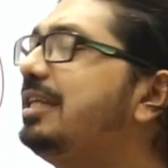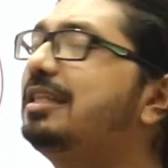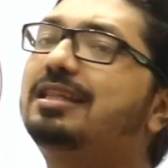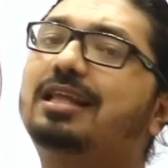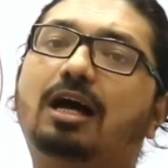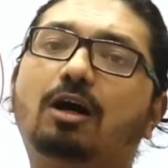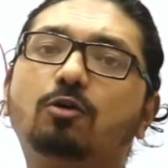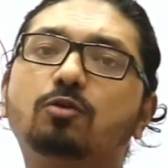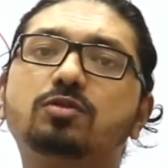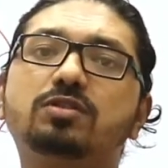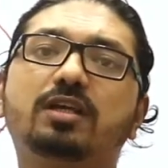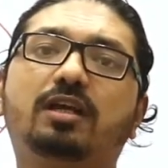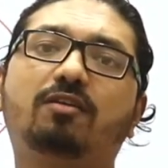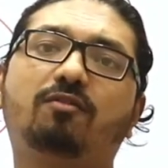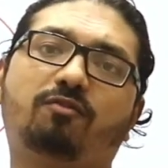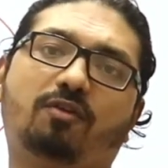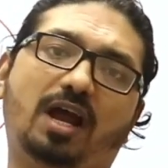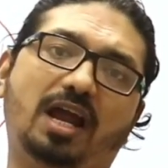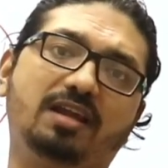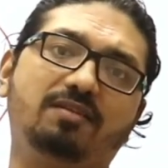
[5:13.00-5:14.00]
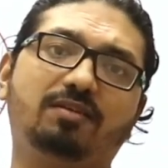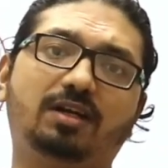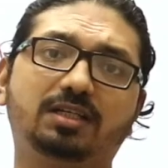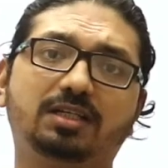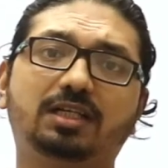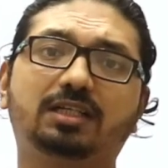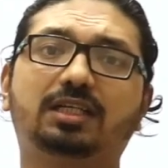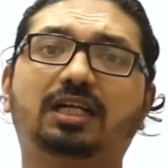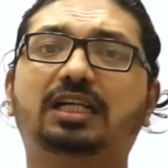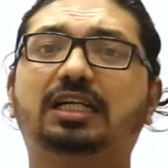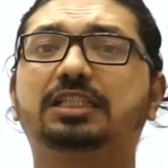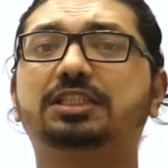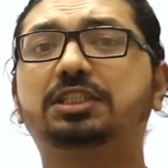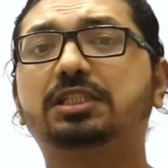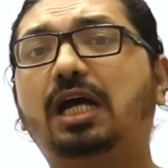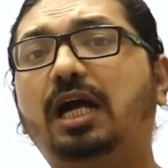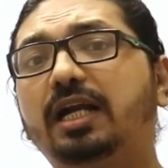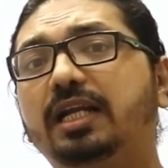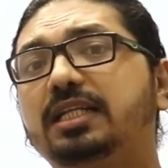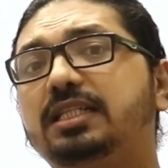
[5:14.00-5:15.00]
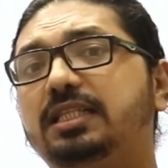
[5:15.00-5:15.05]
থাউজেন্ড ফাইভ হান্ড্রেড টাকা সাড়ে